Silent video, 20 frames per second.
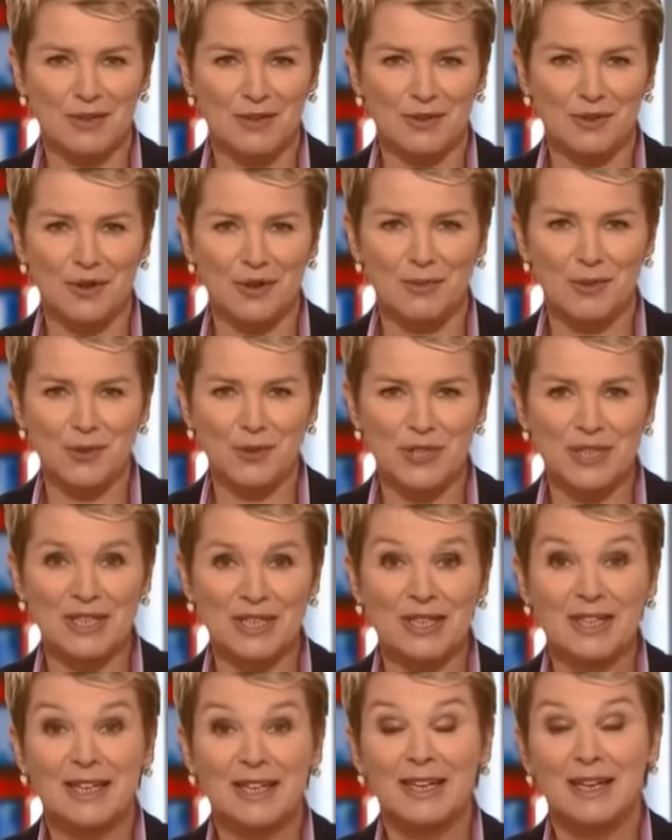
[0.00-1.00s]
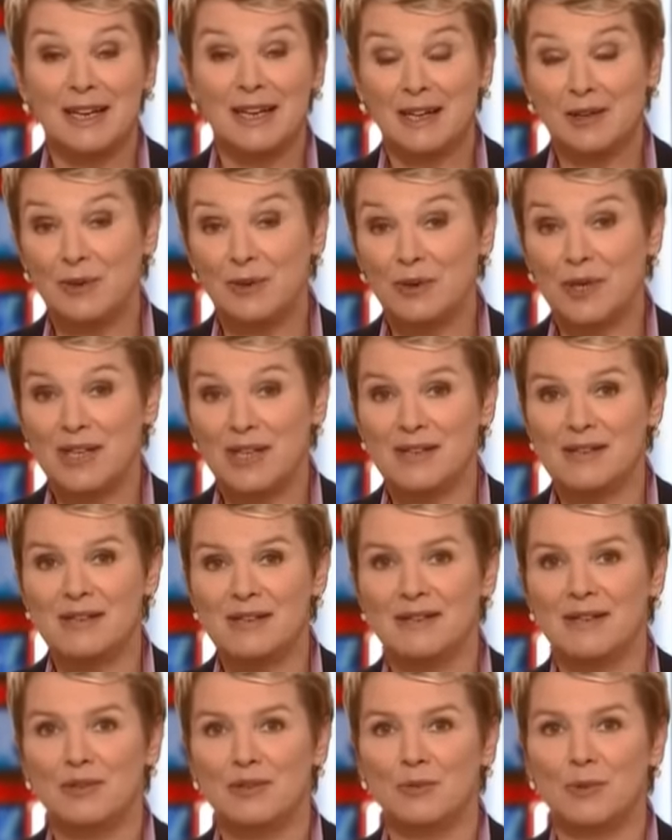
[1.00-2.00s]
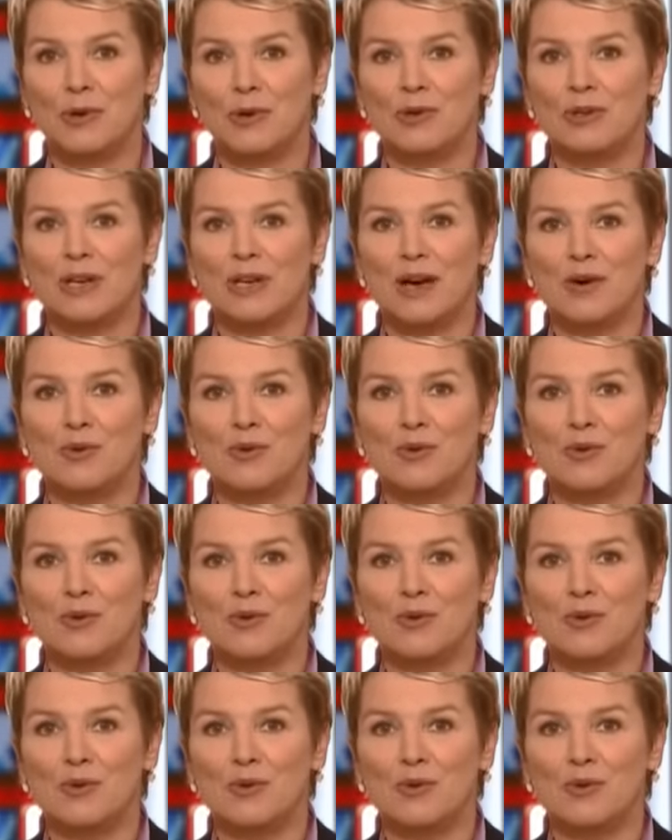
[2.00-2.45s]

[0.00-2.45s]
en Normandie. Alors on a décidé de prendre